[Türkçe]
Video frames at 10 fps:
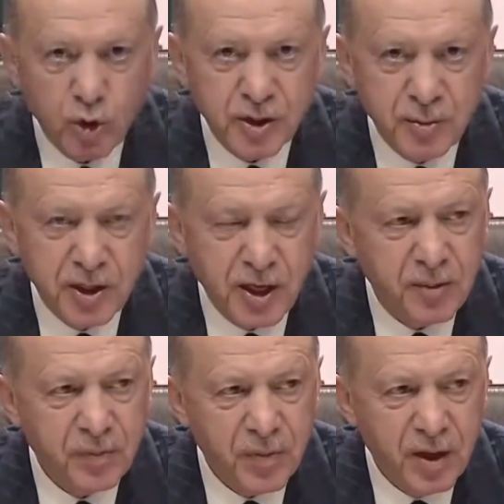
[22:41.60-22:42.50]
bu özlemi
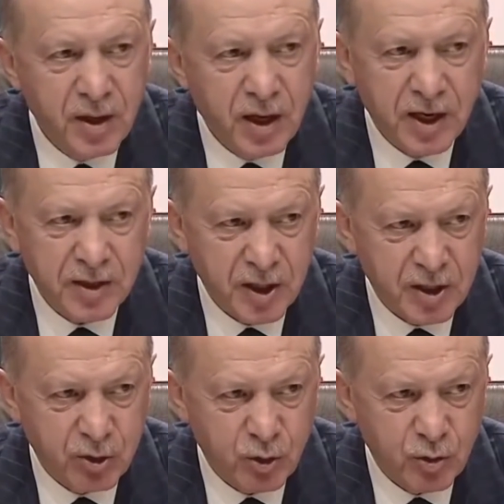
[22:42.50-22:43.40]
de hayata
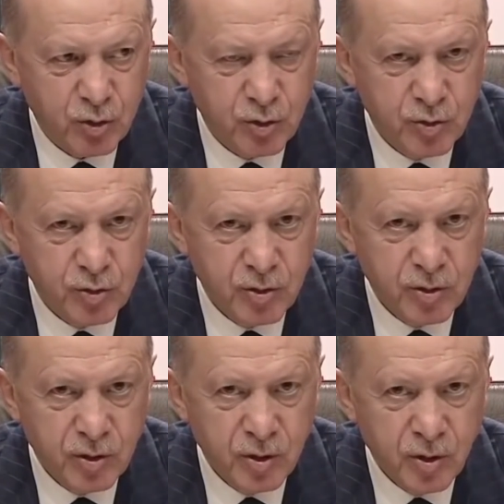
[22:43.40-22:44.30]
geçiriyoruz.
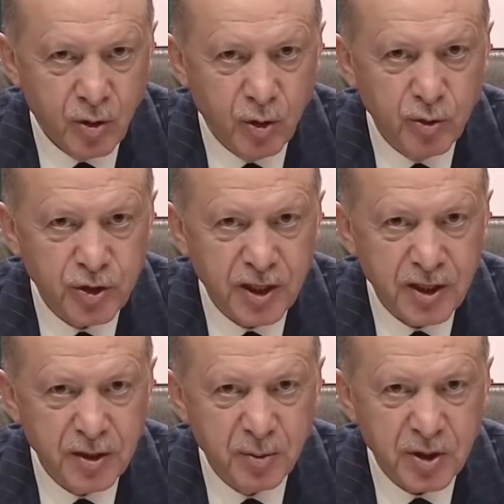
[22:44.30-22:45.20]

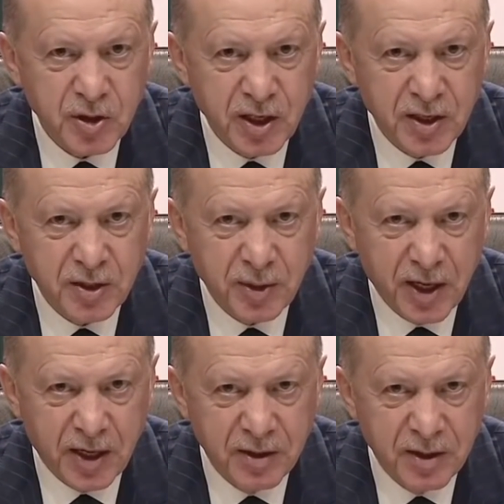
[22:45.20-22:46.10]
Önümüzdeki yıl başından
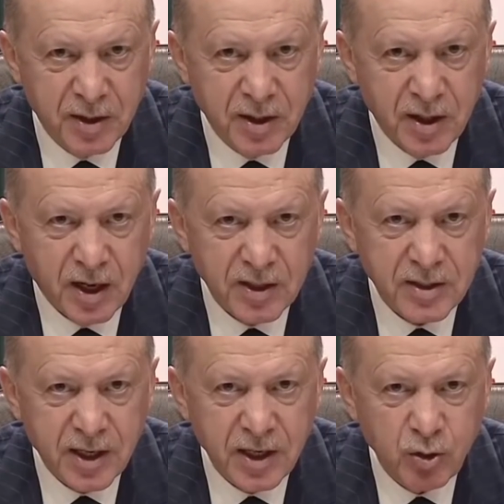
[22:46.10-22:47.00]
itibaren
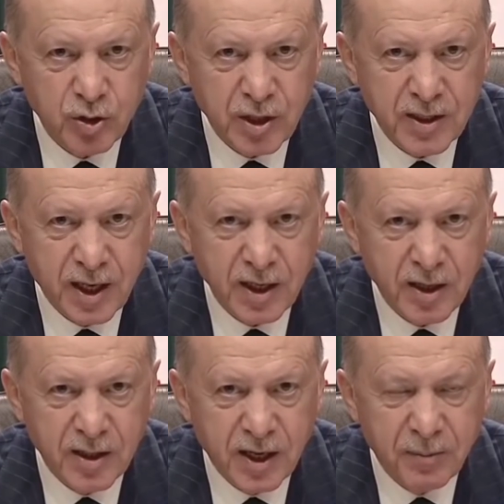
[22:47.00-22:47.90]
asgari ücretten
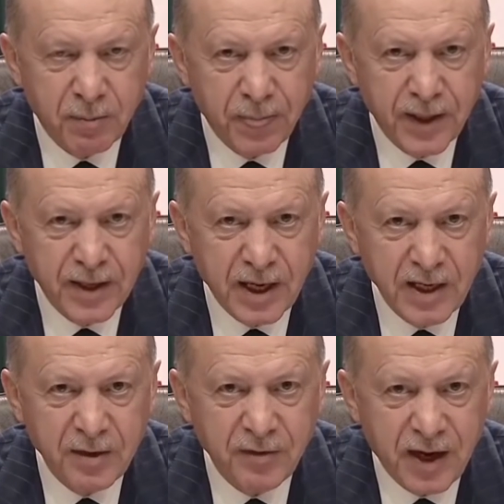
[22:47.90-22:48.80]
alınan
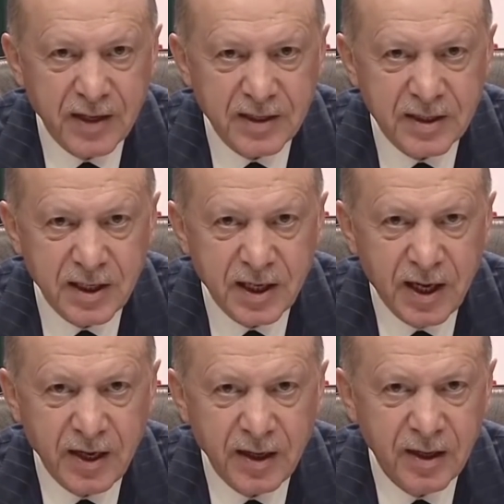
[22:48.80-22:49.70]
gelir vergisi
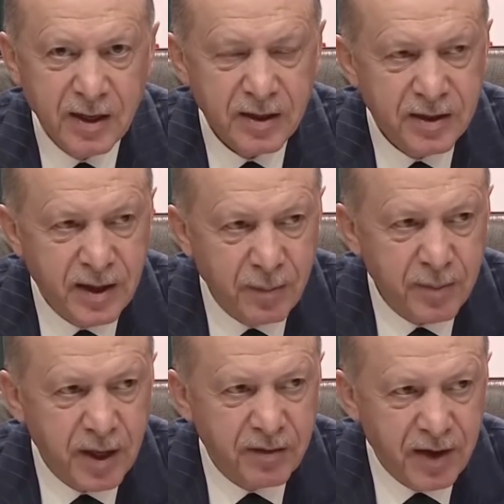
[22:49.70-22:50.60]
ile
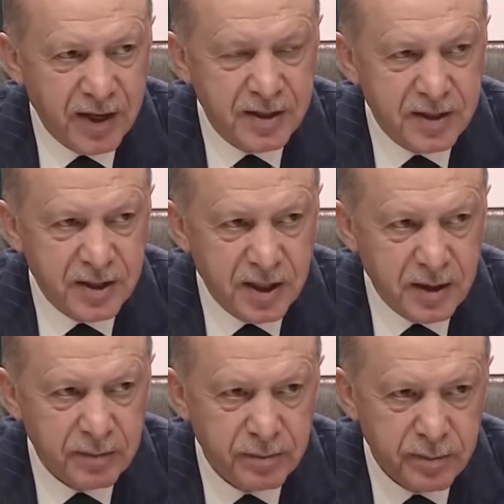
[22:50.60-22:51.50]
damga
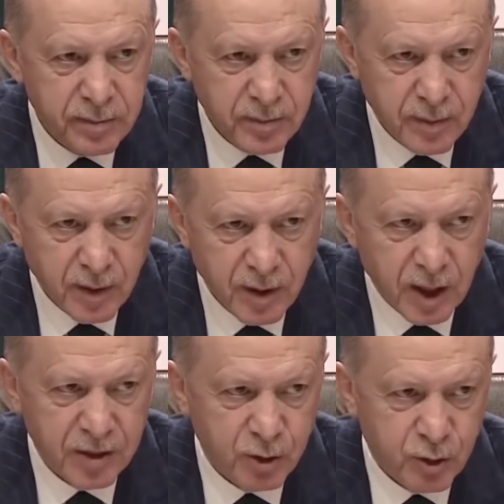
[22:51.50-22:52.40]
vergisini
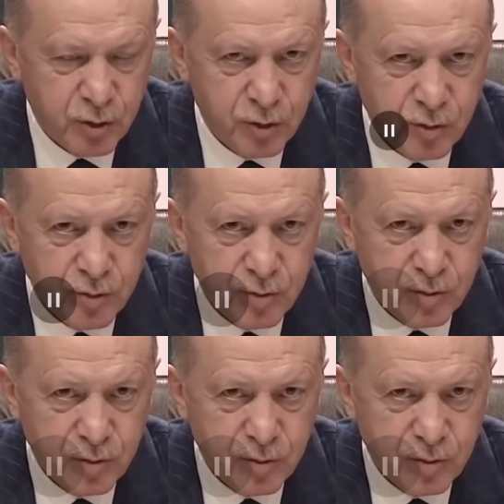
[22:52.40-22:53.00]
kaldırıyoruz.